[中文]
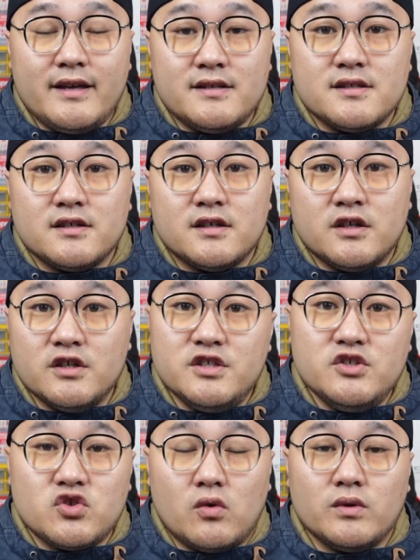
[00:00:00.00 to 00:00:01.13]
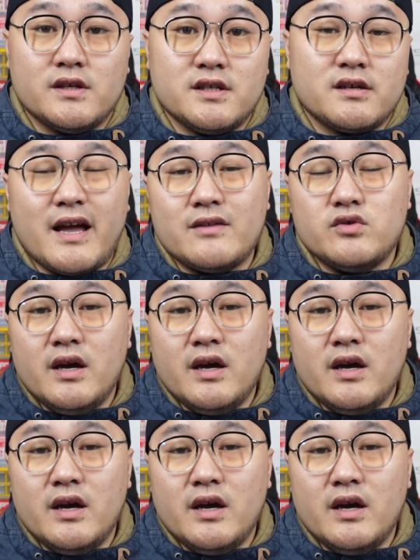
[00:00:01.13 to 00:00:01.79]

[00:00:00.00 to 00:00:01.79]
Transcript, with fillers: 以这个核心轴的这个感觉。